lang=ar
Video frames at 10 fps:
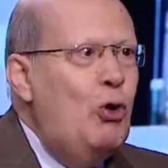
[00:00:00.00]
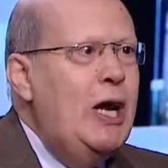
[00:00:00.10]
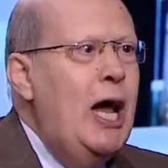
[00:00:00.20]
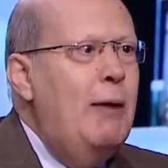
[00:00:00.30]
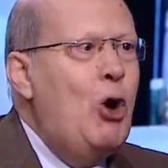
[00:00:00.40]

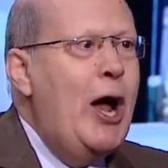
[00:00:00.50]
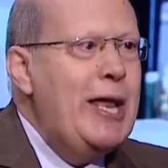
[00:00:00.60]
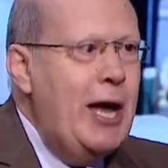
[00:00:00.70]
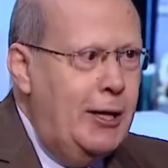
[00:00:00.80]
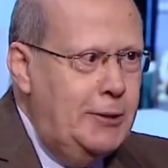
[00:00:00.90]
كلها
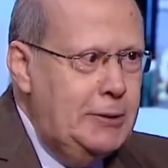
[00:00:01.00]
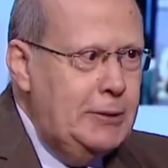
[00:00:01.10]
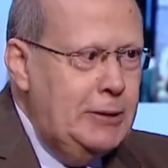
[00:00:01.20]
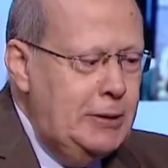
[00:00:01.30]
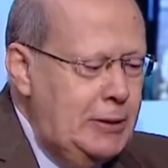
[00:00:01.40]
مهيئه
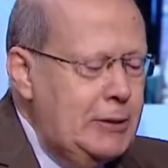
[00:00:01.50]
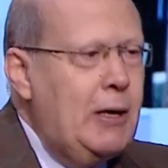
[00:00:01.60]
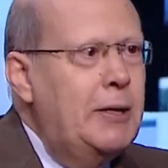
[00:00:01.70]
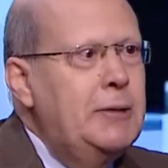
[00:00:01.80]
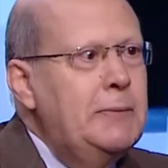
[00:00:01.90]

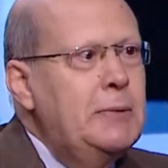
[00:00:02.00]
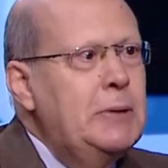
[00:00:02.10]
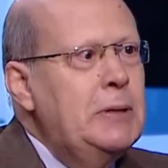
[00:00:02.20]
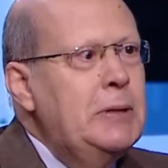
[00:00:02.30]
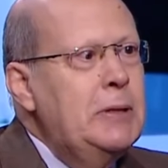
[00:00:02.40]
طيب
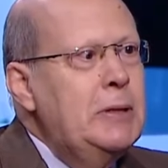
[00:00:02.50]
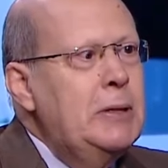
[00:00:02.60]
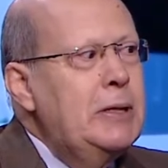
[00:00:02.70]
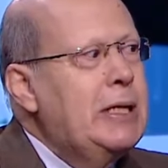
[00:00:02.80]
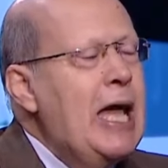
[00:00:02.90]

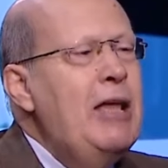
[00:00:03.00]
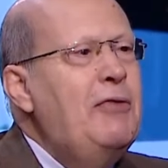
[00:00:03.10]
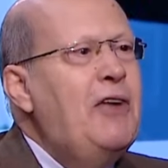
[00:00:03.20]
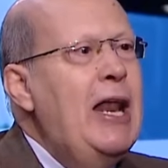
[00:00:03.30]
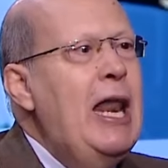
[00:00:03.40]

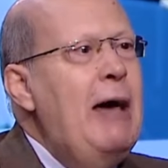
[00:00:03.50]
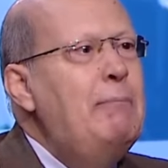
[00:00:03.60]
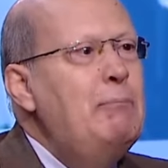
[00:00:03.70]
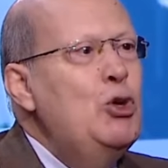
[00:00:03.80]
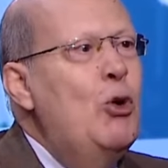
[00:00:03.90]
كيف
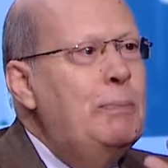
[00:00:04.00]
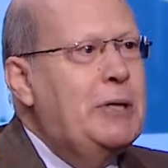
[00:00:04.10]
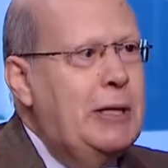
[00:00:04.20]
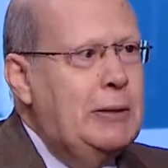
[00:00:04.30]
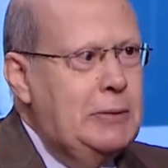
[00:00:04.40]
لم
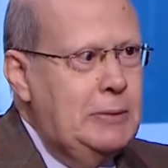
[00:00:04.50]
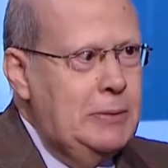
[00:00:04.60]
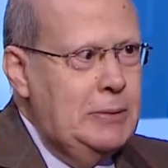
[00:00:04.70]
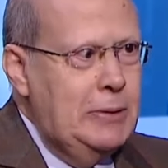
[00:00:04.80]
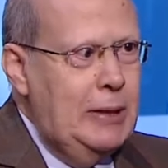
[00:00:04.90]
يمكن
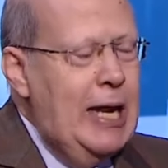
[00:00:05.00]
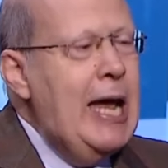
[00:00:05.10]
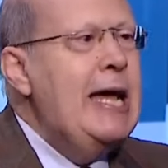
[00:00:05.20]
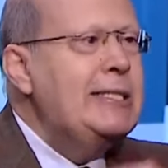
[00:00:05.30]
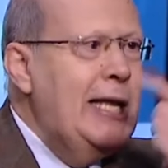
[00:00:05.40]

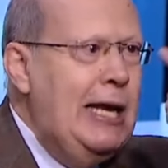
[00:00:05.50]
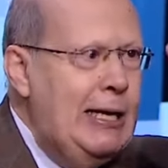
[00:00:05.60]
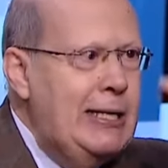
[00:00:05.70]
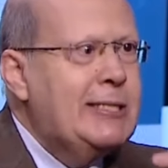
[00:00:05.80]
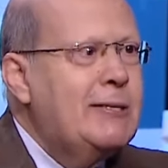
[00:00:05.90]
لهذه
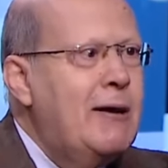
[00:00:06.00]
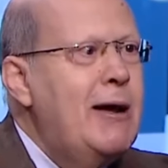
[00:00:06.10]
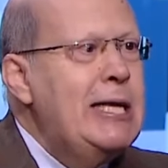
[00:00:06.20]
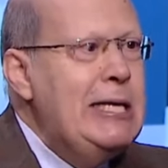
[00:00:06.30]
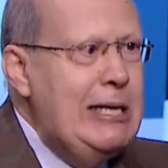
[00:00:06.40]

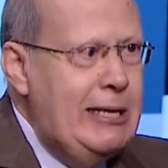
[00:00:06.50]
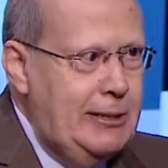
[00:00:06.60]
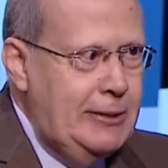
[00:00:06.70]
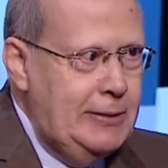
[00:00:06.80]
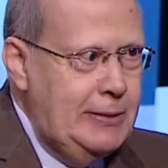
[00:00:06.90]
الاسرائيل
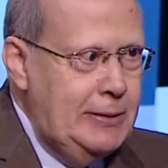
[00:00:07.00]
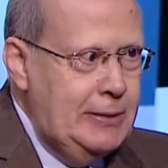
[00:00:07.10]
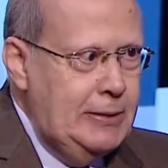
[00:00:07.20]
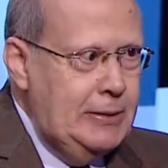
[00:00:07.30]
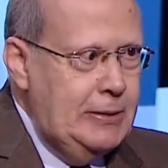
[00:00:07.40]

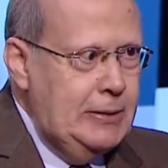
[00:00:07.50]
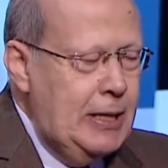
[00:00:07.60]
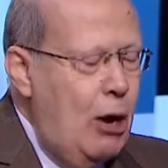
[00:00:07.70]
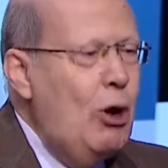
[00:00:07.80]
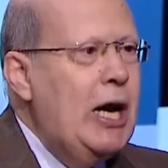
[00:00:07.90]

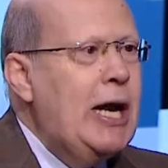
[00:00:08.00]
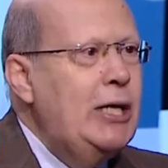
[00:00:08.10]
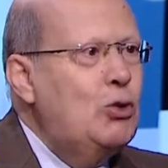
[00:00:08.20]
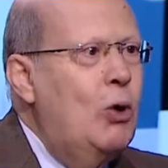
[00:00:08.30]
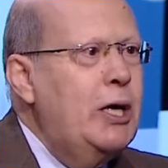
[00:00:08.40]

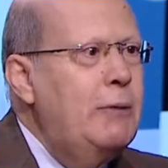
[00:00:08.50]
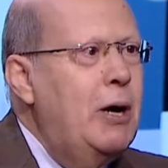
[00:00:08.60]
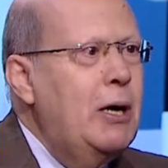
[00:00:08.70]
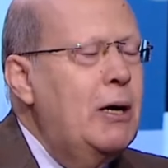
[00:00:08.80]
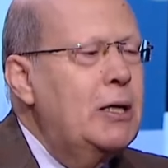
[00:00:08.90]
اولا ان تواجه
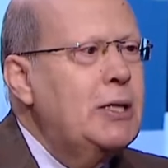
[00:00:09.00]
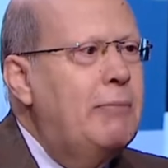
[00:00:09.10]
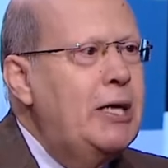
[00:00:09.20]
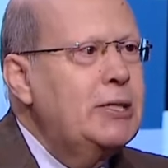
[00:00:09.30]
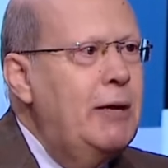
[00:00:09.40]
ما جرى
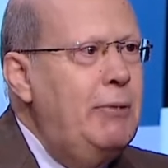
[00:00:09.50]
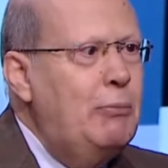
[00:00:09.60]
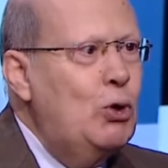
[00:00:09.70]
صباح السابع